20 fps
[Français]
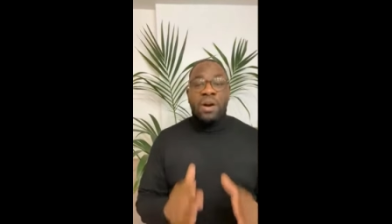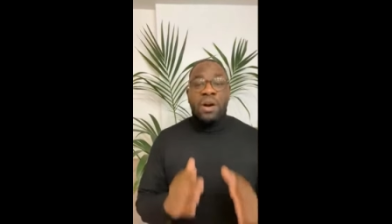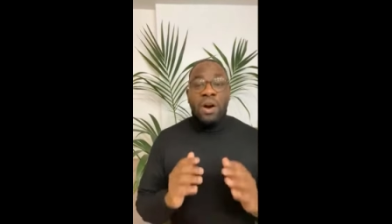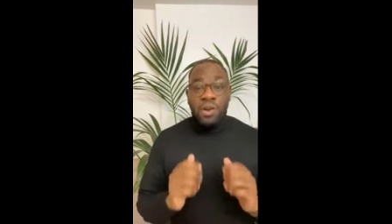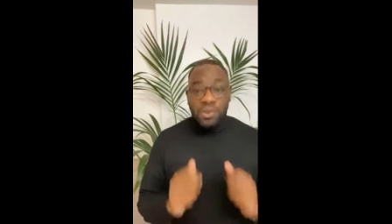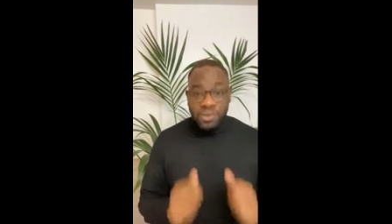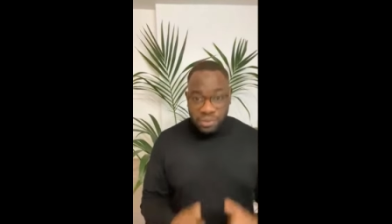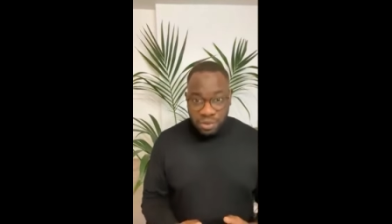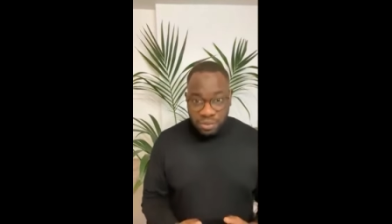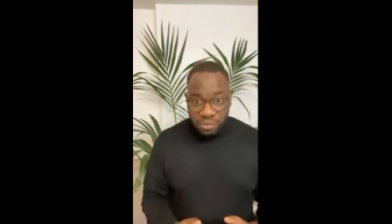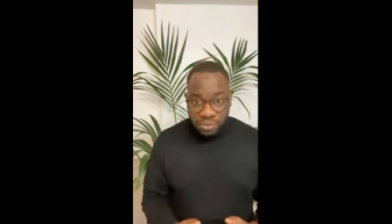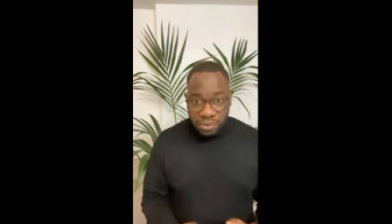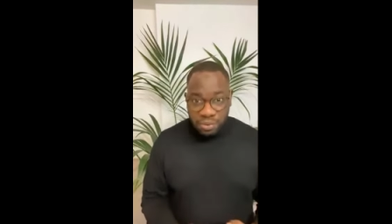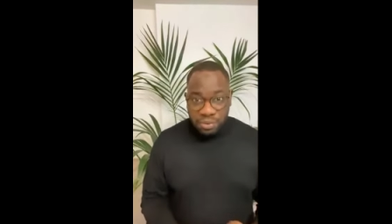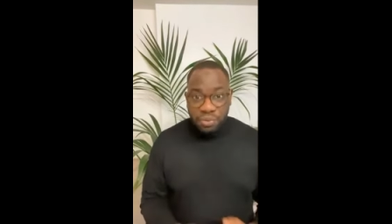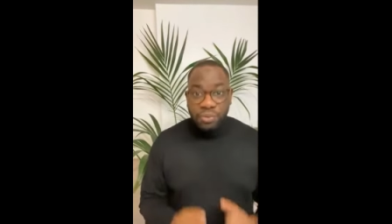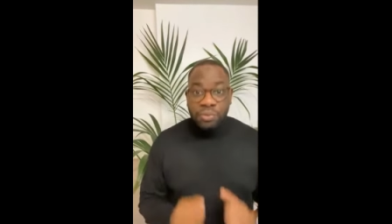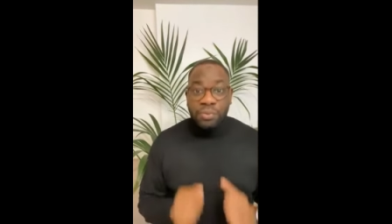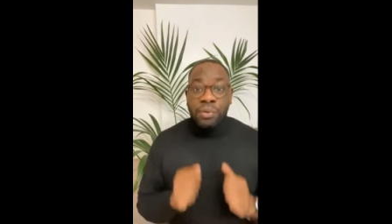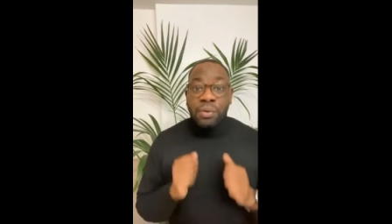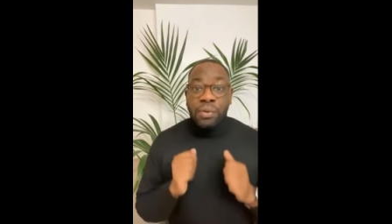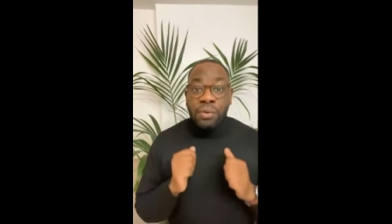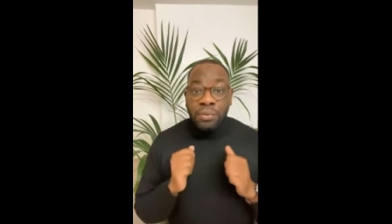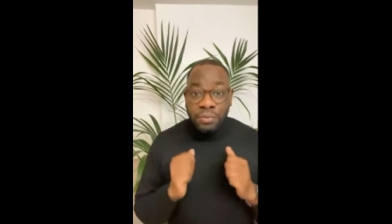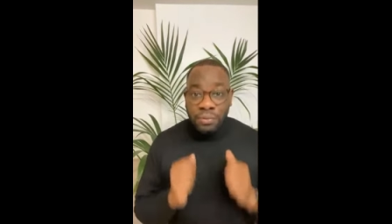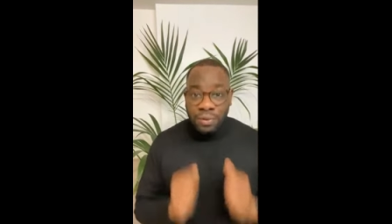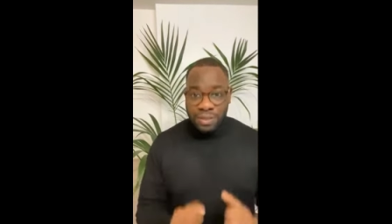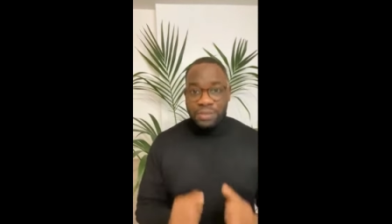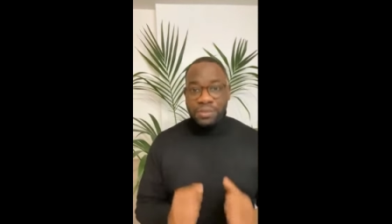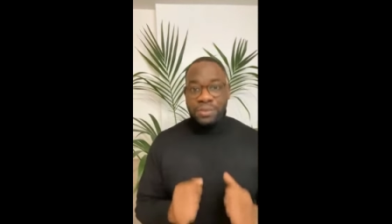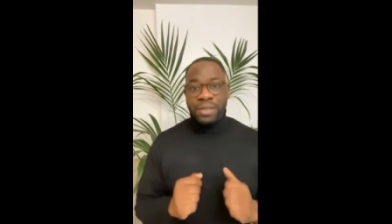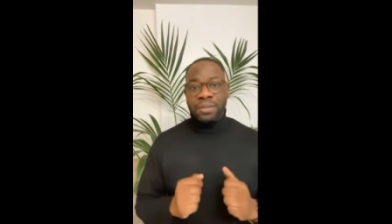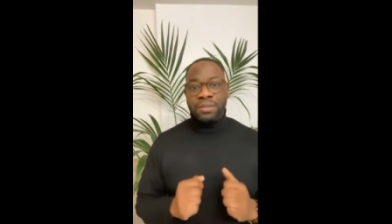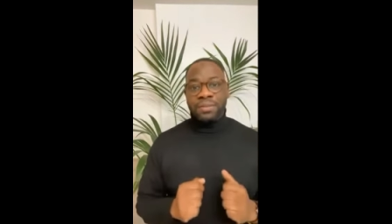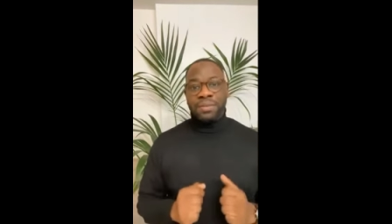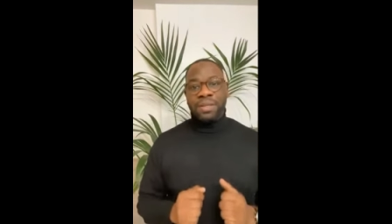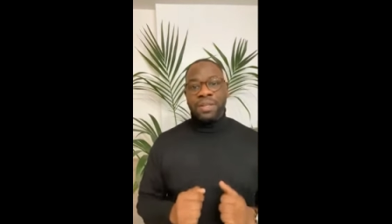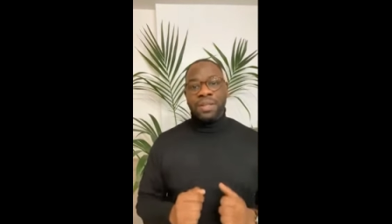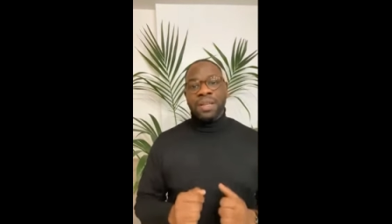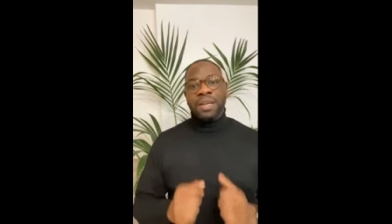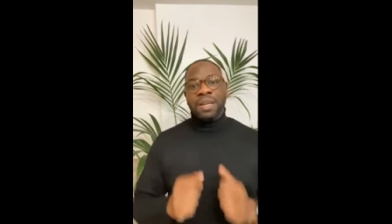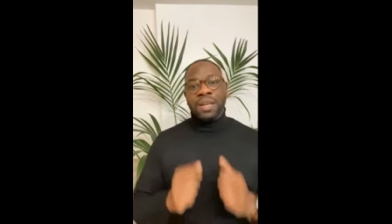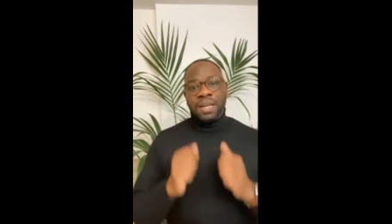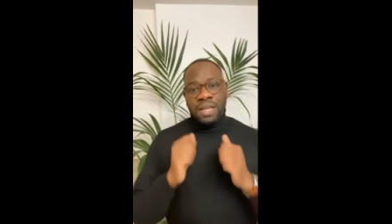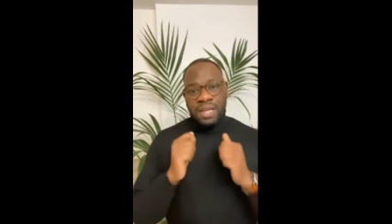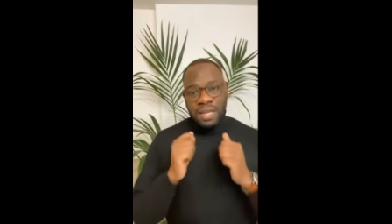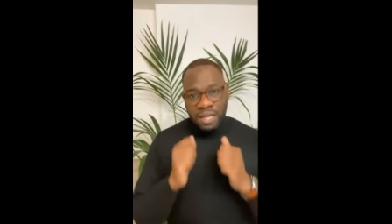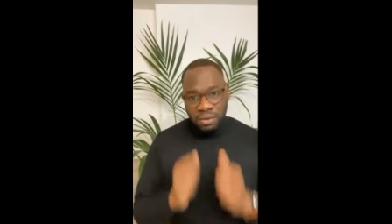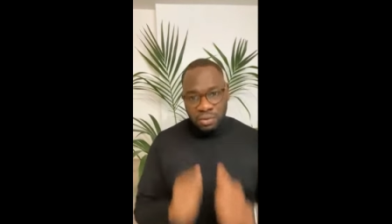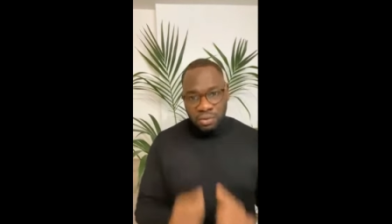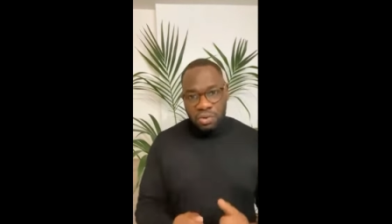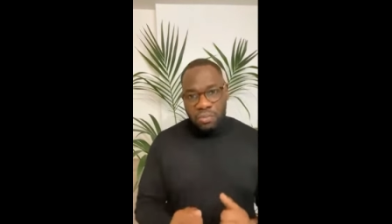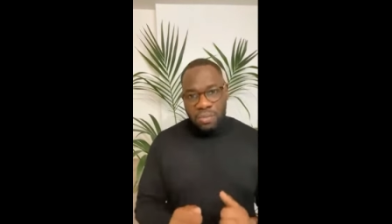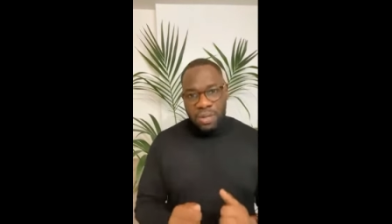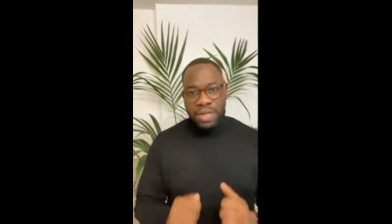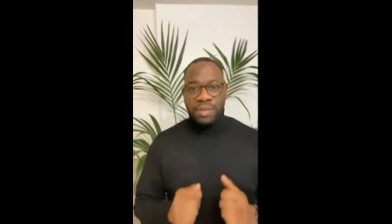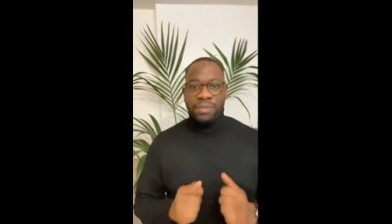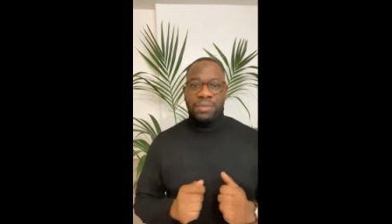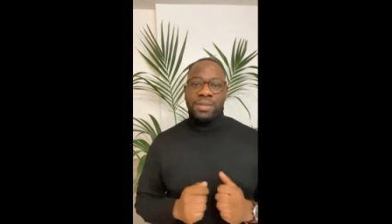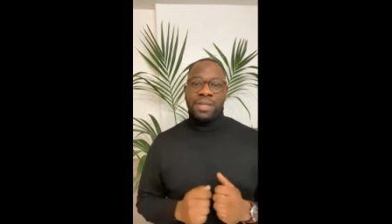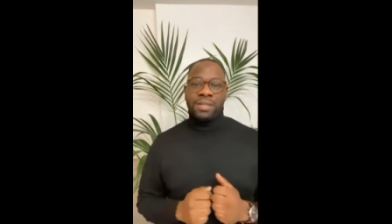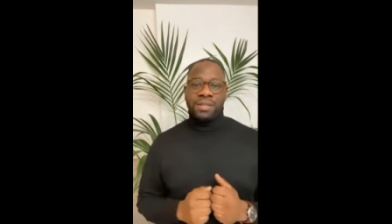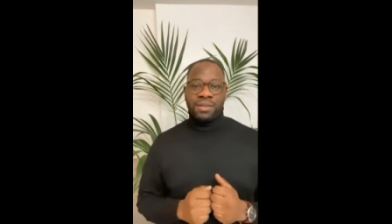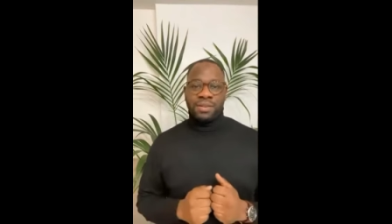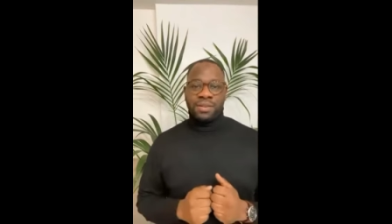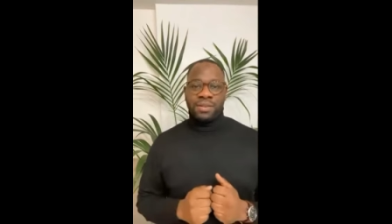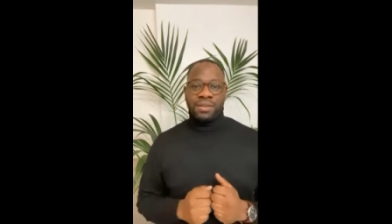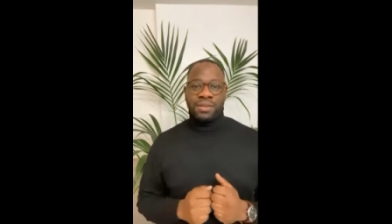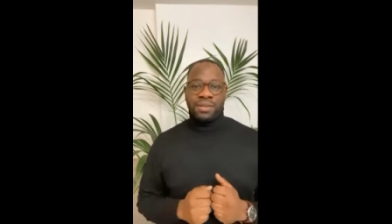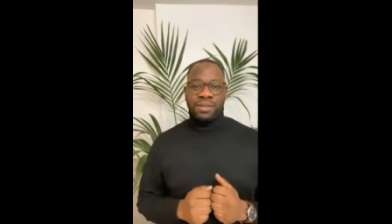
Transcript: Ensemble, nous ferons face aux défis et aux combats qui nous attendent.